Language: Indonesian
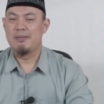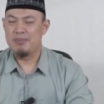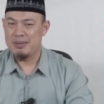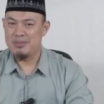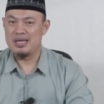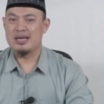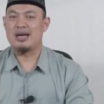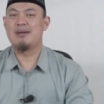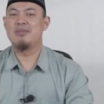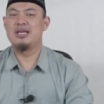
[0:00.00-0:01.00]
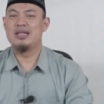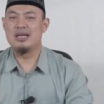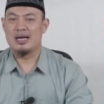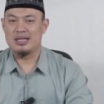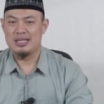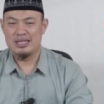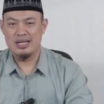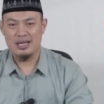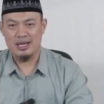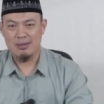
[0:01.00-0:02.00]
bimbing kami dengan
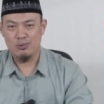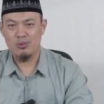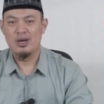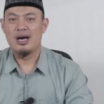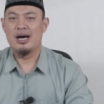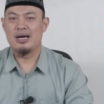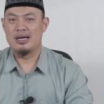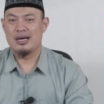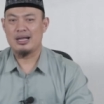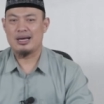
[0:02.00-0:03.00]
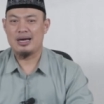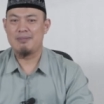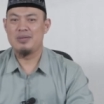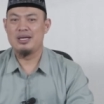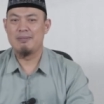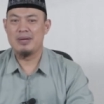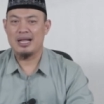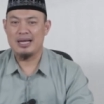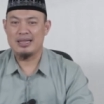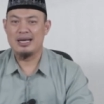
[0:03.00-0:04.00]
hidayahmu agar kami
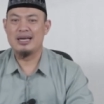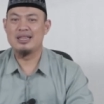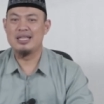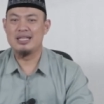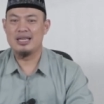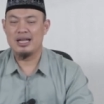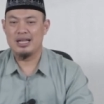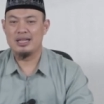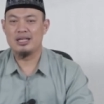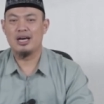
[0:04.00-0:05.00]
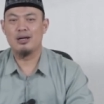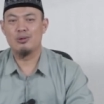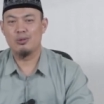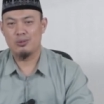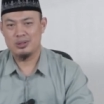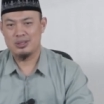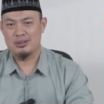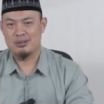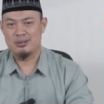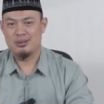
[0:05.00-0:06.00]
berada di jalan yang
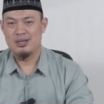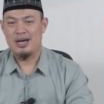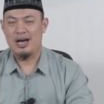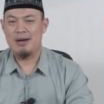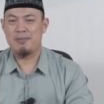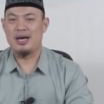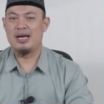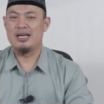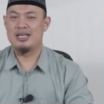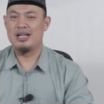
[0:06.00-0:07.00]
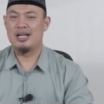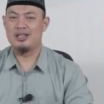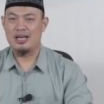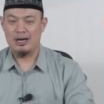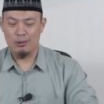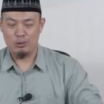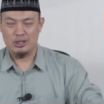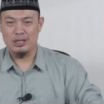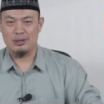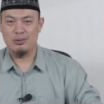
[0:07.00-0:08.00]
lurus apa jalan yang
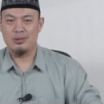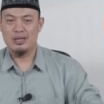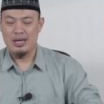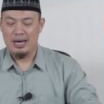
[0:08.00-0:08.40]
lurus itu?